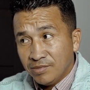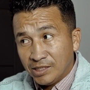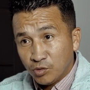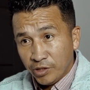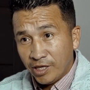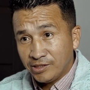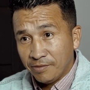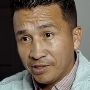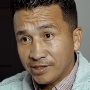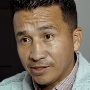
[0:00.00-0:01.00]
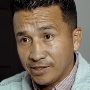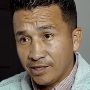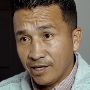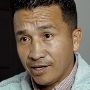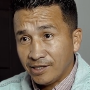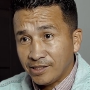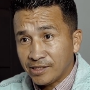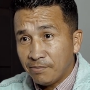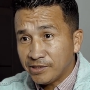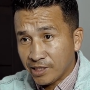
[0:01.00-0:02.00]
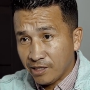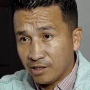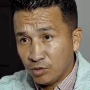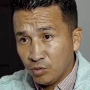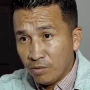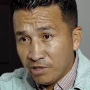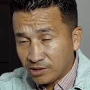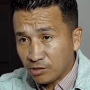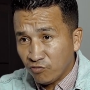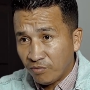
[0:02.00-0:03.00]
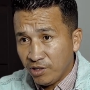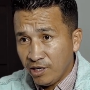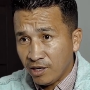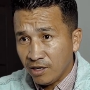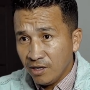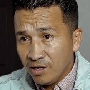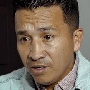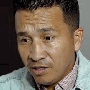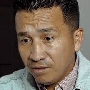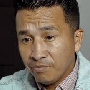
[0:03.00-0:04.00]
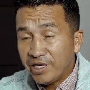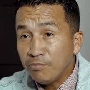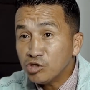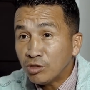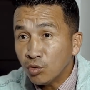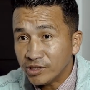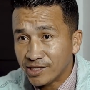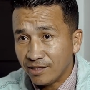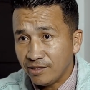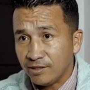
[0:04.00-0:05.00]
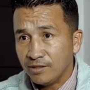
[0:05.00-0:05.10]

Las unidades deben estar cerca gracias al mensaje que tú enviaste a tu familia. Venimos a tu rescate.